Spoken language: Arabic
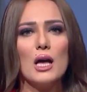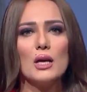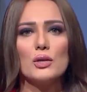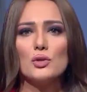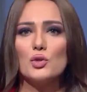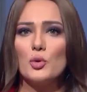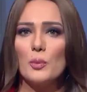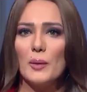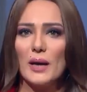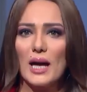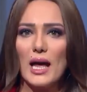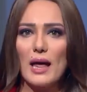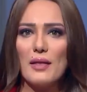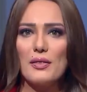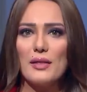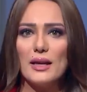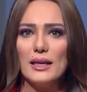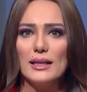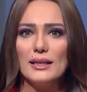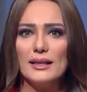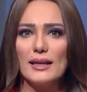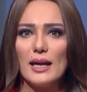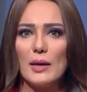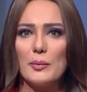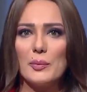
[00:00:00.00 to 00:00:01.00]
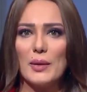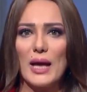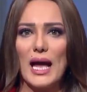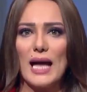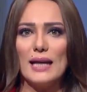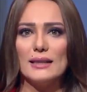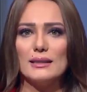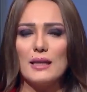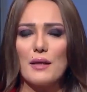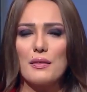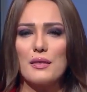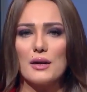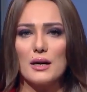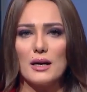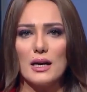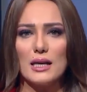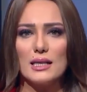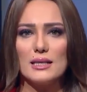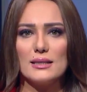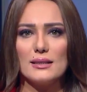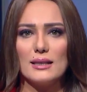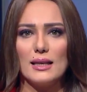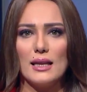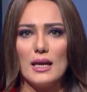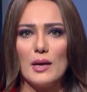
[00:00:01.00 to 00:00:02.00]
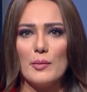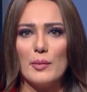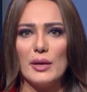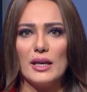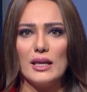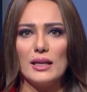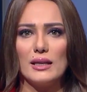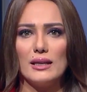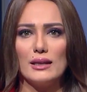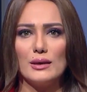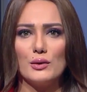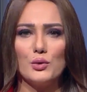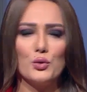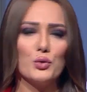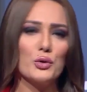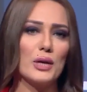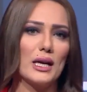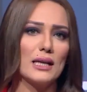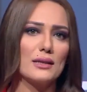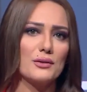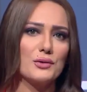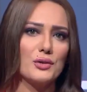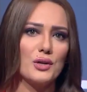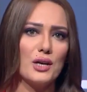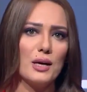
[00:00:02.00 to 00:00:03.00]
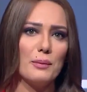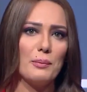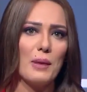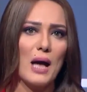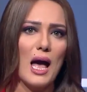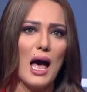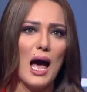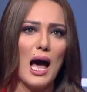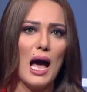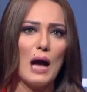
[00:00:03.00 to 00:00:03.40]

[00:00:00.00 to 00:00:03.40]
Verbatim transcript: سبق ذلك بحديث الرئيس الأمريكي دونالد ترامب